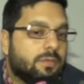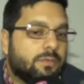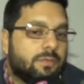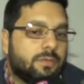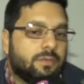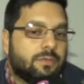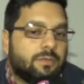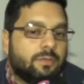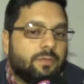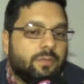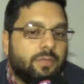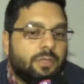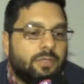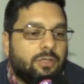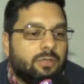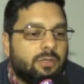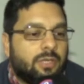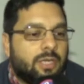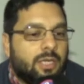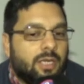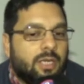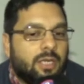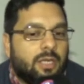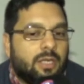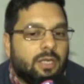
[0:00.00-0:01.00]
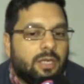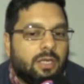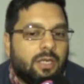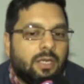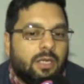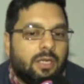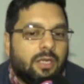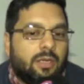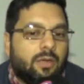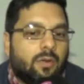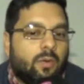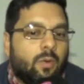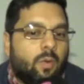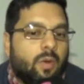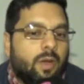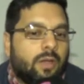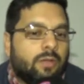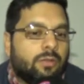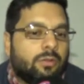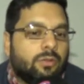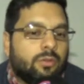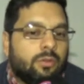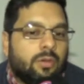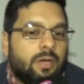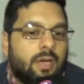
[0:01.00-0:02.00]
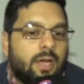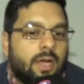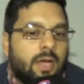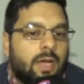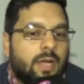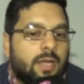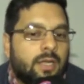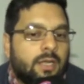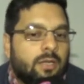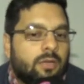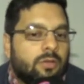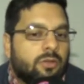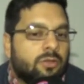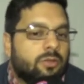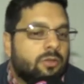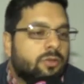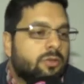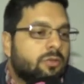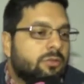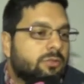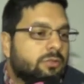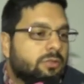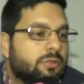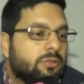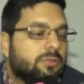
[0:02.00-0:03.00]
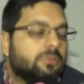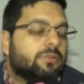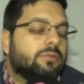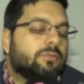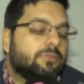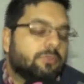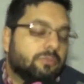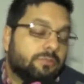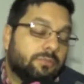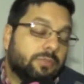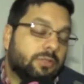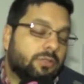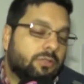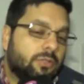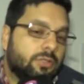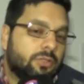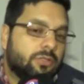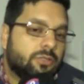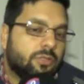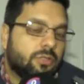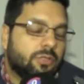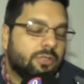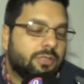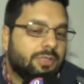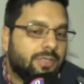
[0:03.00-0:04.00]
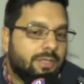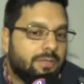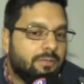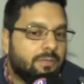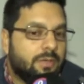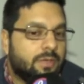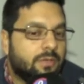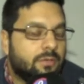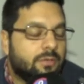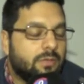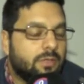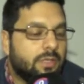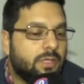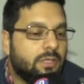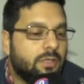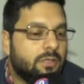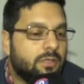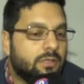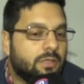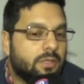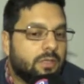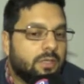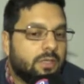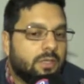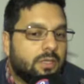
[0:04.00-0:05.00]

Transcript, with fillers: Por supuesto que en cuanto a los dos, mejor dicho, los tres masculinos,